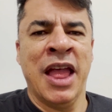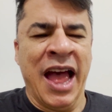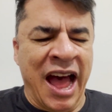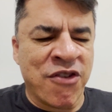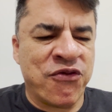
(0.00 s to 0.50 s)

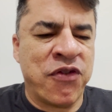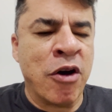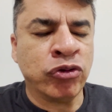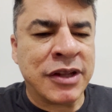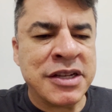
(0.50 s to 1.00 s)
A
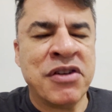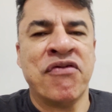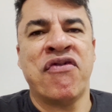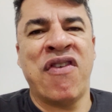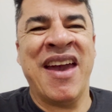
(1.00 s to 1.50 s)
falta de
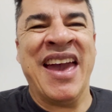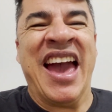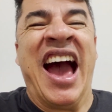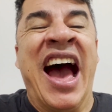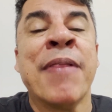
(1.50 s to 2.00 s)

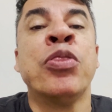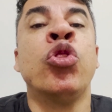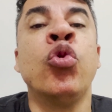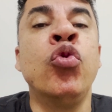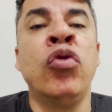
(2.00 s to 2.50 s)
fé
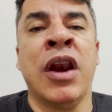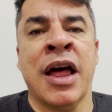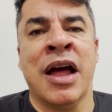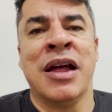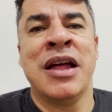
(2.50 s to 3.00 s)

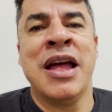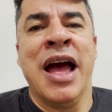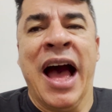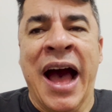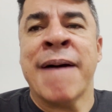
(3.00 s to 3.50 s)
anula
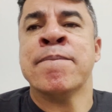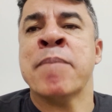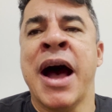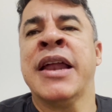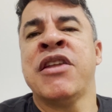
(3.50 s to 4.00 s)
a
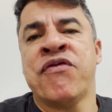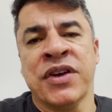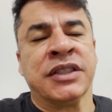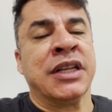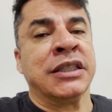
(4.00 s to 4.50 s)

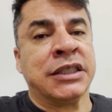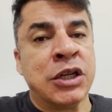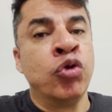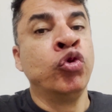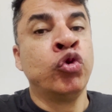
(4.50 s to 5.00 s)

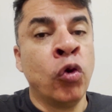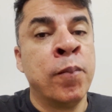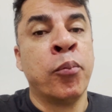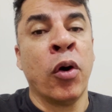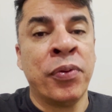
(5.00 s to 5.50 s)
manifestação do
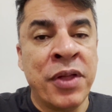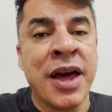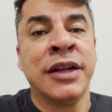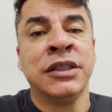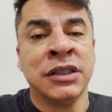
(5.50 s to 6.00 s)

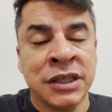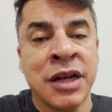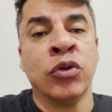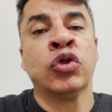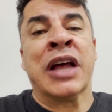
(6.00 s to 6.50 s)
poder de
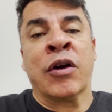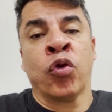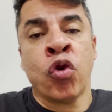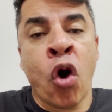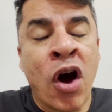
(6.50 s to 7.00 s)
Deus, a
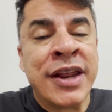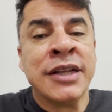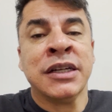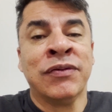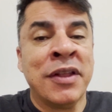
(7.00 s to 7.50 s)
glória
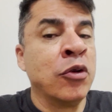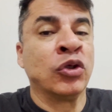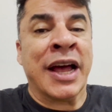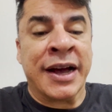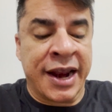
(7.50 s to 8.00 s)
de
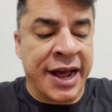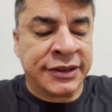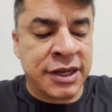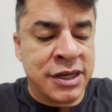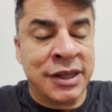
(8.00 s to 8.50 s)
Deus, a
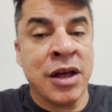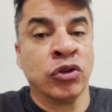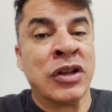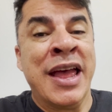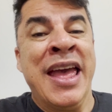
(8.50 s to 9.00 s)
graça de
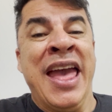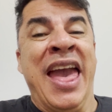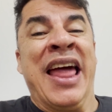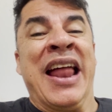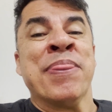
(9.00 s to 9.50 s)
Deus.
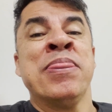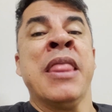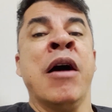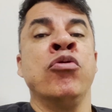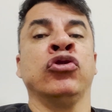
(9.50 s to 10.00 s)
Ela
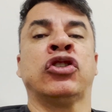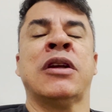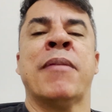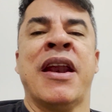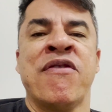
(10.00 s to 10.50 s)
não se
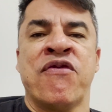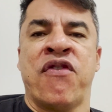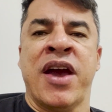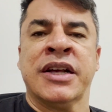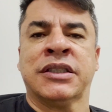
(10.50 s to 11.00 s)

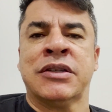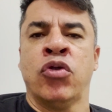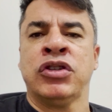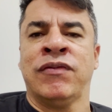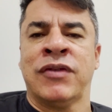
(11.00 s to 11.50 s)
manifesta
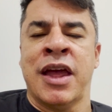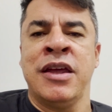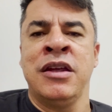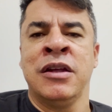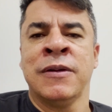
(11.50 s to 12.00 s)
onde
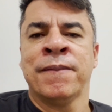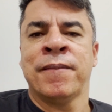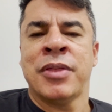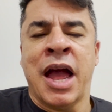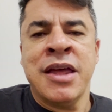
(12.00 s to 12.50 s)
tem
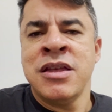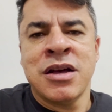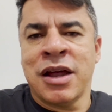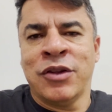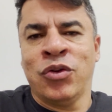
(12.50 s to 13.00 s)
a
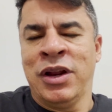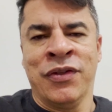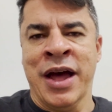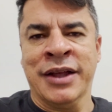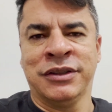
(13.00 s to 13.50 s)

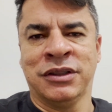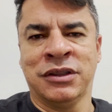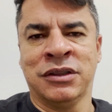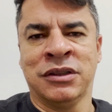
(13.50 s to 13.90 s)
incredulidade.